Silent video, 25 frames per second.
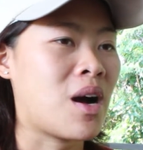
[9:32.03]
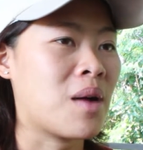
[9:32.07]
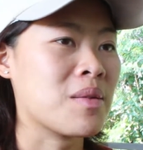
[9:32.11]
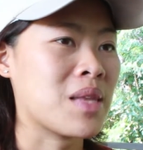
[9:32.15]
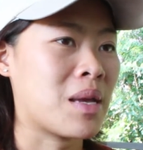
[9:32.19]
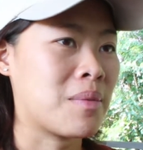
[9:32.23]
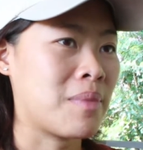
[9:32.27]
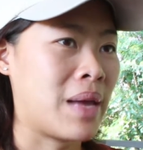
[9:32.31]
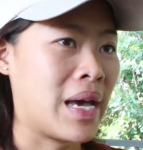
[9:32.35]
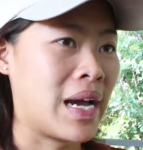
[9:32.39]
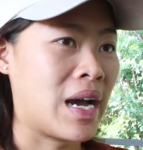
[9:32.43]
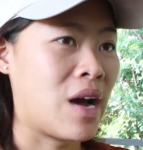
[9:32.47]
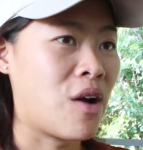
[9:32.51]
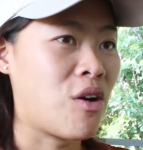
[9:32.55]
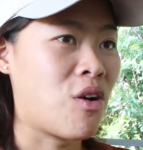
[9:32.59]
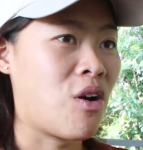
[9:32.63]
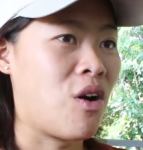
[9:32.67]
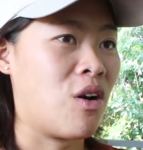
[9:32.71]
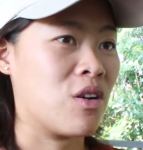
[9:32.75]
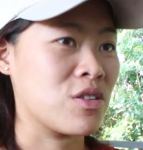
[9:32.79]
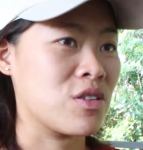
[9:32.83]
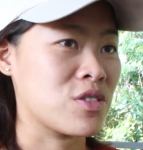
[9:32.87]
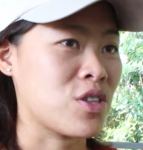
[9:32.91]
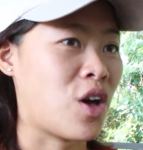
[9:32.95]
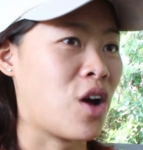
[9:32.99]
บทำลายข้าว
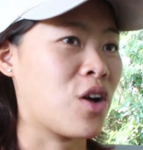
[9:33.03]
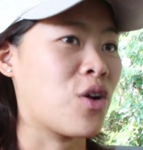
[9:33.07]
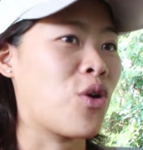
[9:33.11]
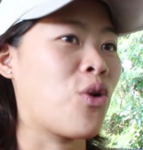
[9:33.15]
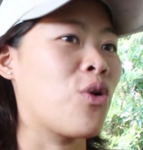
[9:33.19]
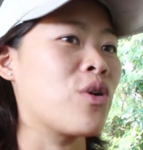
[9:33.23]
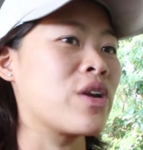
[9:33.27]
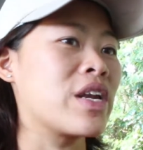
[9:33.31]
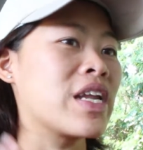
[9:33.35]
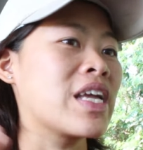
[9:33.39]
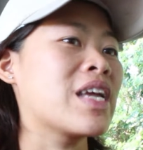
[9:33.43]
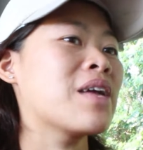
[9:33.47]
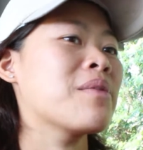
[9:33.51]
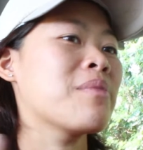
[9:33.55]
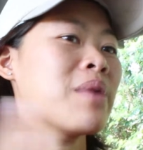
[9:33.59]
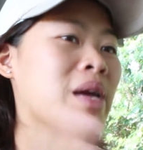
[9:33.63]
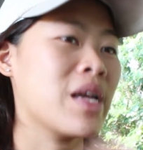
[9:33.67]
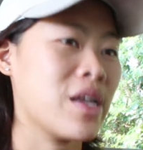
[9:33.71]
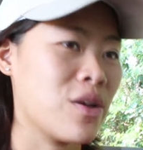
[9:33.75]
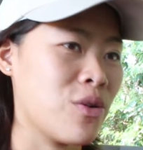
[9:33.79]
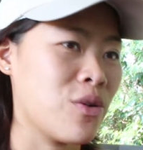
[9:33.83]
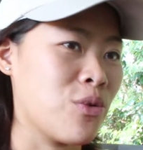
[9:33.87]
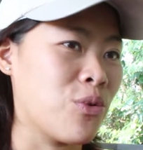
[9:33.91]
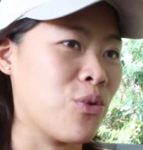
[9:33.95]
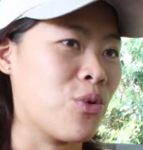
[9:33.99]
ของตอนคนที่
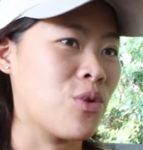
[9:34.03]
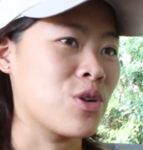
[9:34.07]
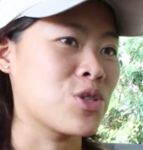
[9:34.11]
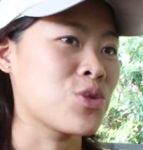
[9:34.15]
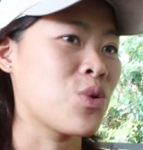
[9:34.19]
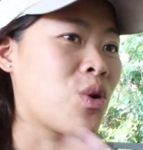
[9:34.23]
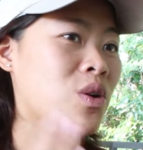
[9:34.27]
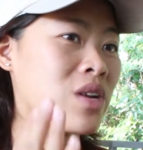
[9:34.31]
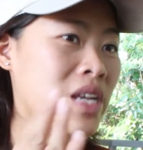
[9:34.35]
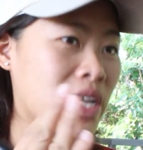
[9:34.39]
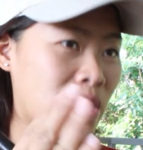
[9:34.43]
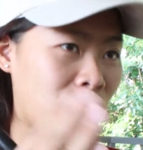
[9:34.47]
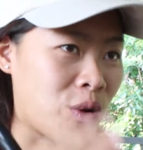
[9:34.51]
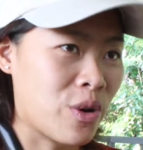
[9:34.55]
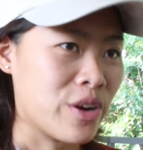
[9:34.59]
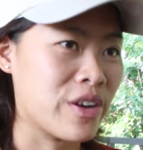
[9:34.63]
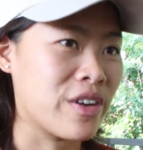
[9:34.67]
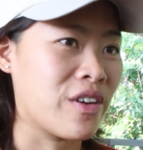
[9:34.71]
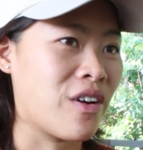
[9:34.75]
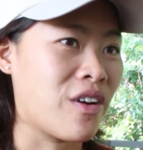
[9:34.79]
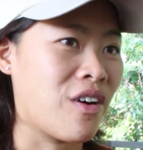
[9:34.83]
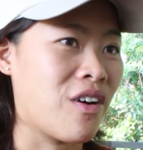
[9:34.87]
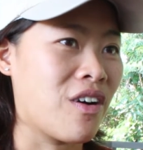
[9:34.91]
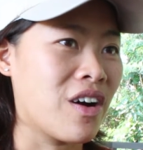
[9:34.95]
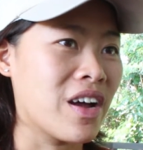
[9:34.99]
ไม่อยู่ช่วงที่คน
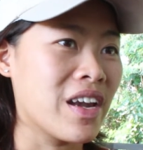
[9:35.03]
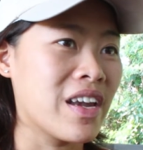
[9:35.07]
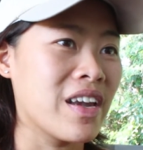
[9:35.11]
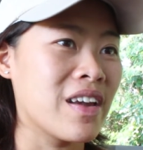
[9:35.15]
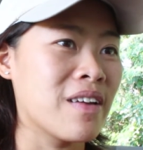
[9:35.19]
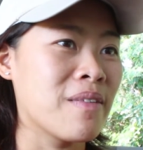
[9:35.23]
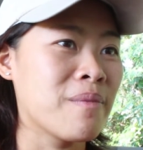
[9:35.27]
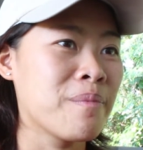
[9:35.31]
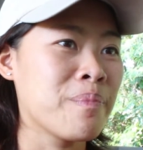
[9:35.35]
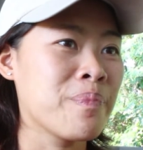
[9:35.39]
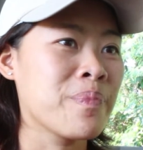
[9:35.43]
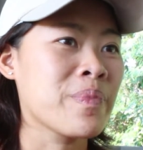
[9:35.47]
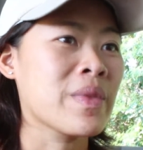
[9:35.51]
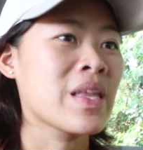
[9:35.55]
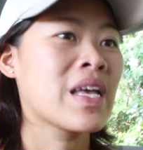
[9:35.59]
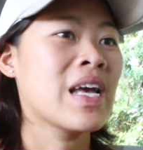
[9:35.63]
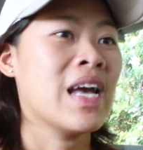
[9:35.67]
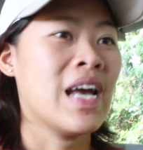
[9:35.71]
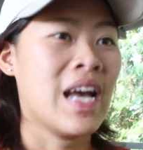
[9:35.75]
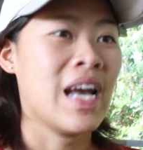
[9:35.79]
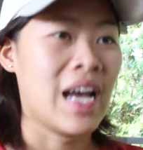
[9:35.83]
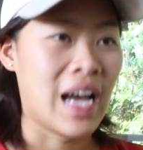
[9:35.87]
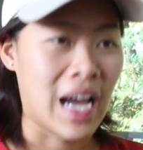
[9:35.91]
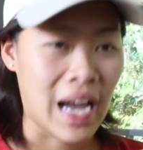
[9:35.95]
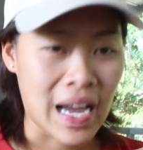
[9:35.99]
นอน
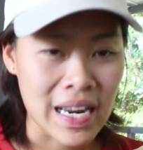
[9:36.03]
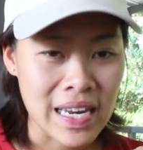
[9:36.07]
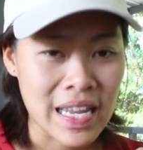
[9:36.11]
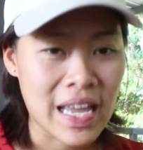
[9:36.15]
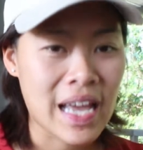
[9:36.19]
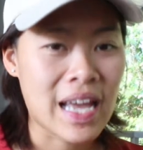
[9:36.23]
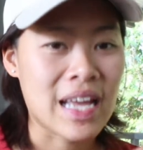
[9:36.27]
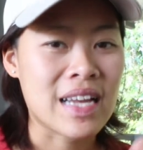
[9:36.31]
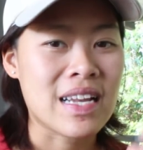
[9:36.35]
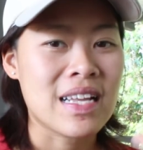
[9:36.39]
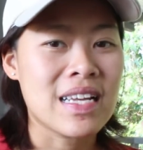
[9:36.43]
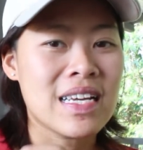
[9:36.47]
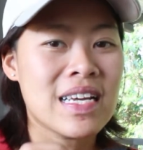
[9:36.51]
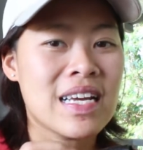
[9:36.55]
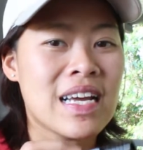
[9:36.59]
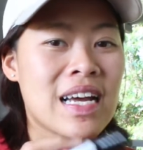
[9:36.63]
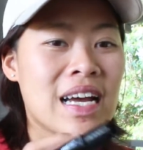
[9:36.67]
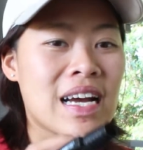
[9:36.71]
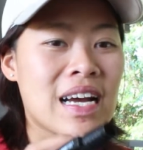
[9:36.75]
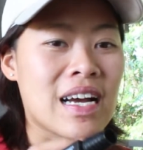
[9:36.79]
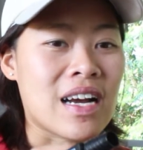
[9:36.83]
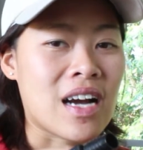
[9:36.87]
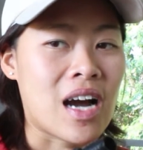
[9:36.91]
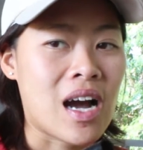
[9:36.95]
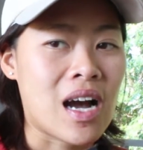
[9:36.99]
อันเนี้ย
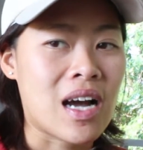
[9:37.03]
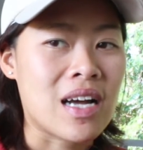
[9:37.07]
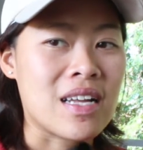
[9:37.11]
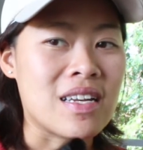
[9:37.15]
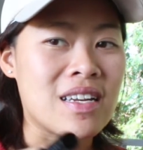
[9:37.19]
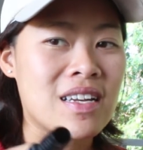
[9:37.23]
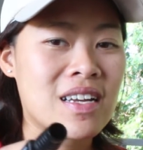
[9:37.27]
ก็